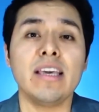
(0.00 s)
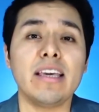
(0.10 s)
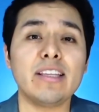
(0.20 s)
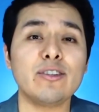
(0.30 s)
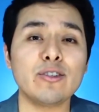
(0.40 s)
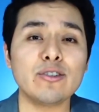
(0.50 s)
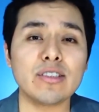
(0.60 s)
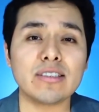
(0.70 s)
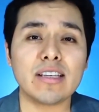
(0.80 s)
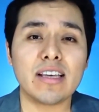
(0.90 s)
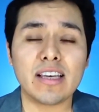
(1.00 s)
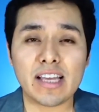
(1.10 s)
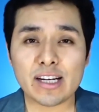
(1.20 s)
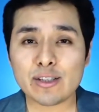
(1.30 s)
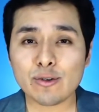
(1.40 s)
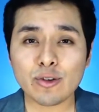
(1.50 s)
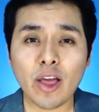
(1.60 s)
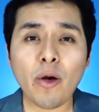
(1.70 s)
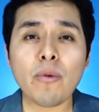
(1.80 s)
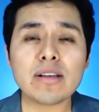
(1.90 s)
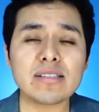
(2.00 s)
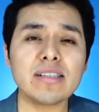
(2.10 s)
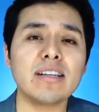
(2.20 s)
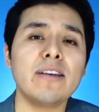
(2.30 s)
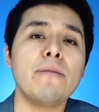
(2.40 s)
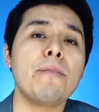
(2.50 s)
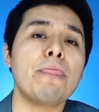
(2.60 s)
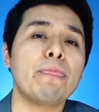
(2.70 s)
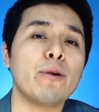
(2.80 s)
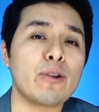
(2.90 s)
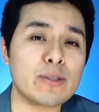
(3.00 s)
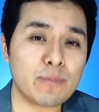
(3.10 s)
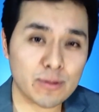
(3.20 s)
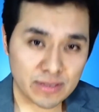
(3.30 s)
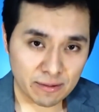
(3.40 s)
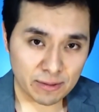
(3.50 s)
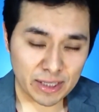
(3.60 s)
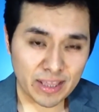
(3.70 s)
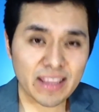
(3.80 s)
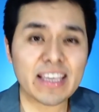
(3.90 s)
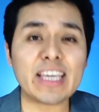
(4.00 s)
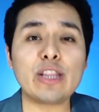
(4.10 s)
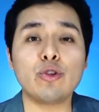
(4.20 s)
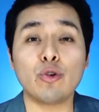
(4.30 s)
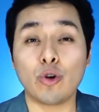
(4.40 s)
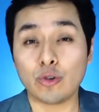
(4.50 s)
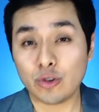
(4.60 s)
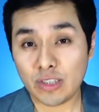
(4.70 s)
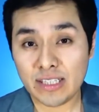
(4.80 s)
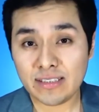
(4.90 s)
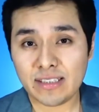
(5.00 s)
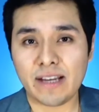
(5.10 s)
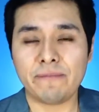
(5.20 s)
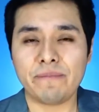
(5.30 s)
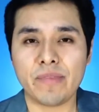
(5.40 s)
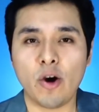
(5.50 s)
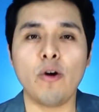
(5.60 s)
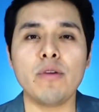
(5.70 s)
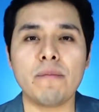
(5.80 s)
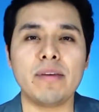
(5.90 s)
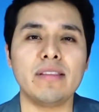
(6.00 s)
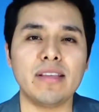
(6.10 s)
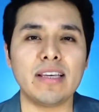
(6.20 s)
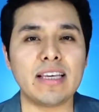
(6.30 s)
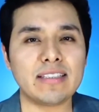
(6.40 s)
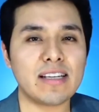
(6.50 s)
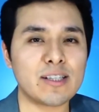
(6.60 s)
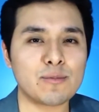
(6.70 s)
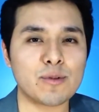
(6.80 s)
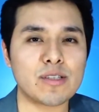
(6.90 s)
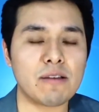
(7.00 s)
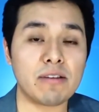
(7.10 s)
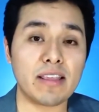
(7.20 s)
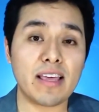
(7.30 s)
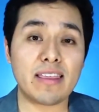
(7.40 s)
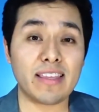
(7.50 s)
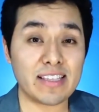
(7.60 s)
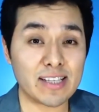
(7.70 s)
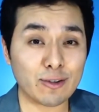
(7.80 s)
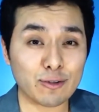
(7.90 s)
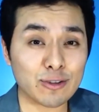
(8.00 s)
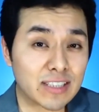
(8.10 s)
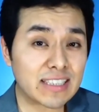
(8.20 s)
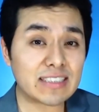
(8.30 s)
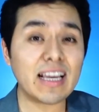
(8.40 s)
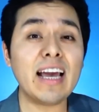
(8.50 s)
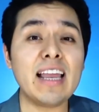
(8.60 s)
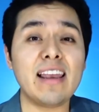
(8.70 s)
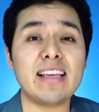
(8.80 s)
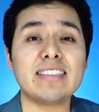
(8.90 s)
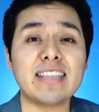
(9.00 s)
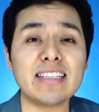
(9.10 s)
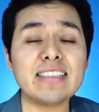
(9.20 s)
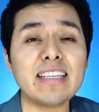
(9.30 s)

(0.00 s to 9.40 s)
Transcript: Entonces, el resultado va a ser tu responsabilidad y tu constancia. Obviamente, esa responsabilidad y esa constancia la estás